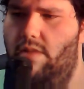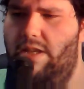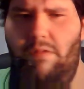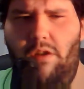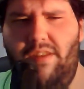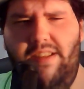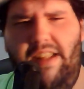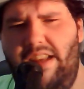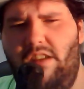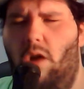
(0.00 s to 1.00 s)
Ich bin auf diese
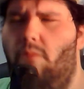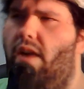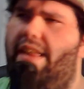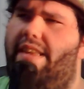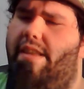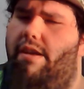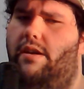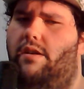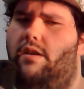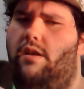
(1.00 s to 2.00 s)
Idee gekommen, weil ich,
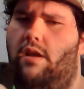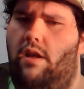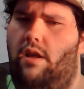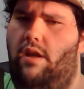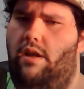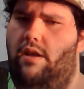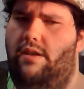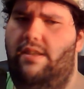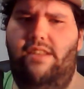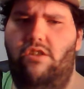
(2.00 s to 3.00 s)
äh,
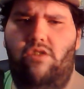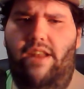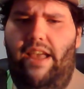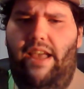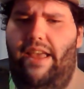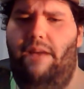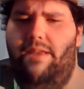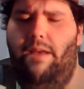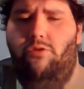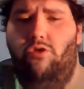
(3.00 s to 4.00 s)
ist das schon länger her, aber
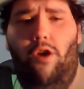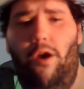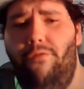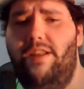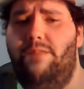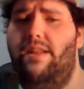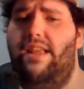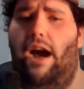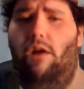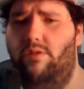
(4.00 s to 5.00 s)
ich habe schon öfters mal
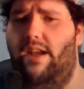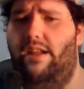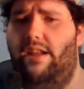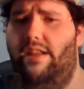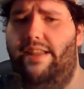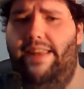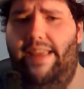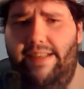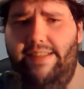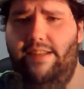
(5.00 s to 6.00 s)
die Aussage
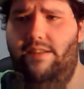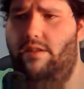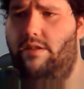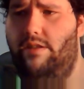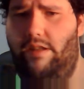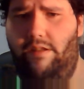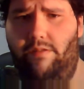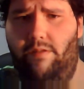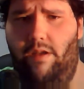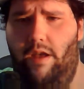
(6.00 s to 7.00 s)
gelesen in,